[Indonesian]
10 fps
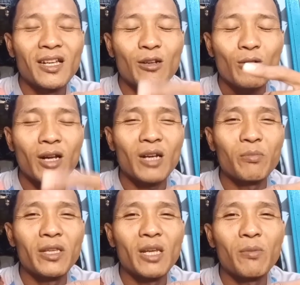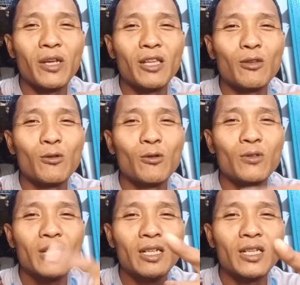kurang lebihnya begitu
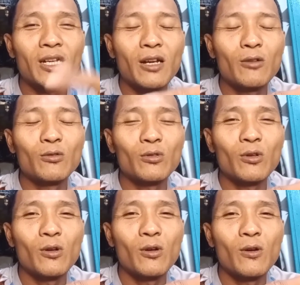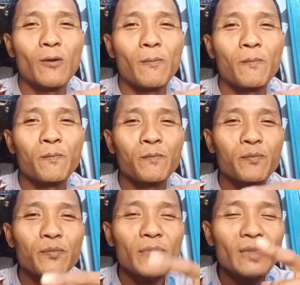jadi kalau untuk
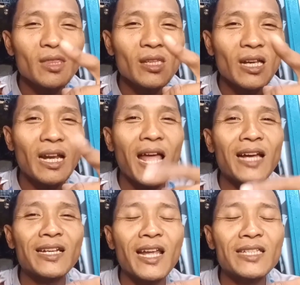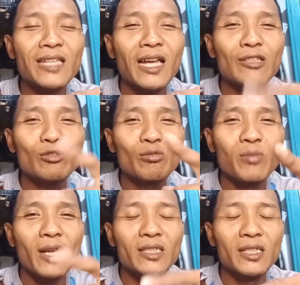kelangenannya
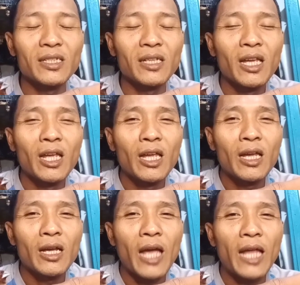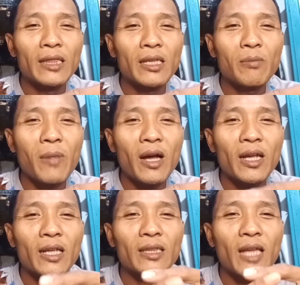coba diganti
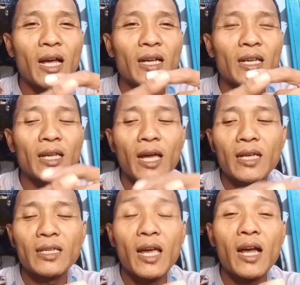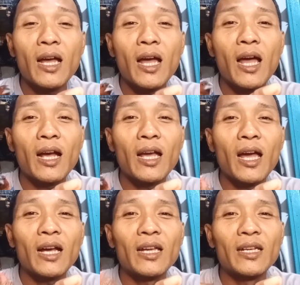pakai tangkringan yang
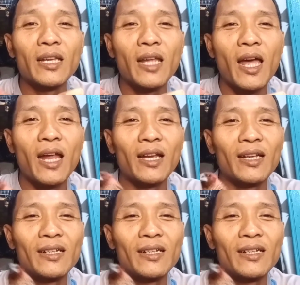agak gedean